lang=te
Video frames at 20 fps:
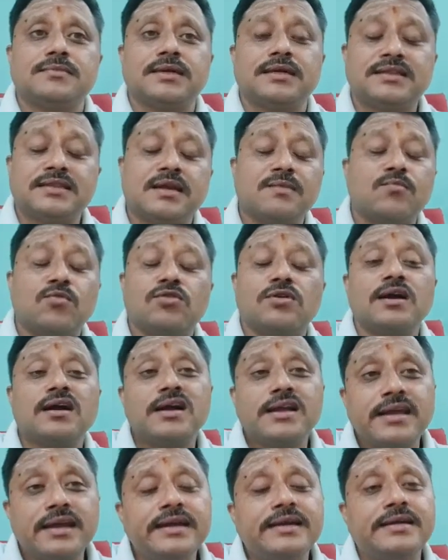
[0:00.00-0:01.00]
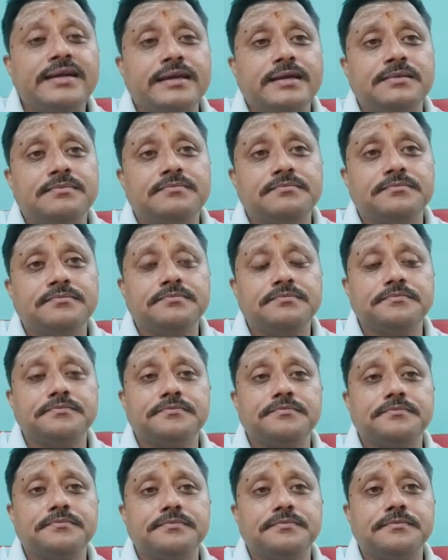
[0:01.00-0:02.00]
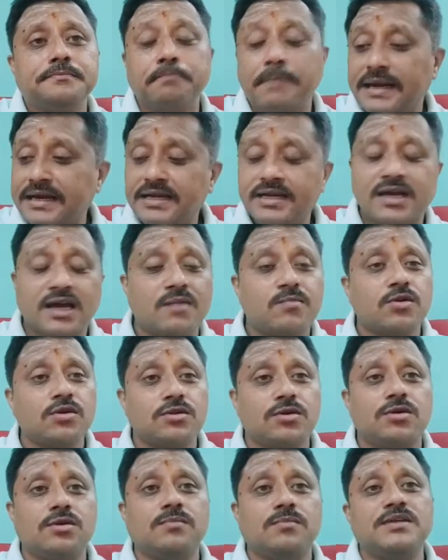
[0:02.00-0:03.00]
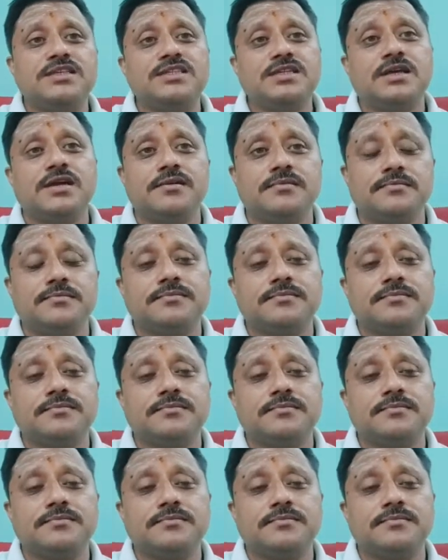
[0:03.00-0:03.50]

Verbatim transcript: అంతర్ముఖంగా ఏంటి బయటికి కనబడుతున్నాడు మంచిగా